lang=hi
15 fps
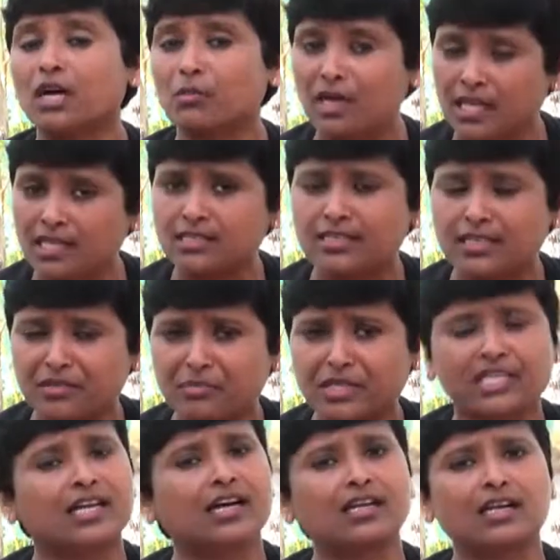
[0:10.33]
हमारे जहन में
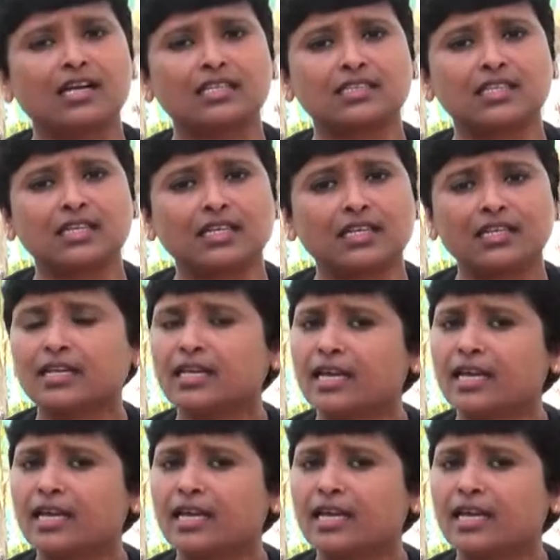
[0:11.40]
ख्याल आता है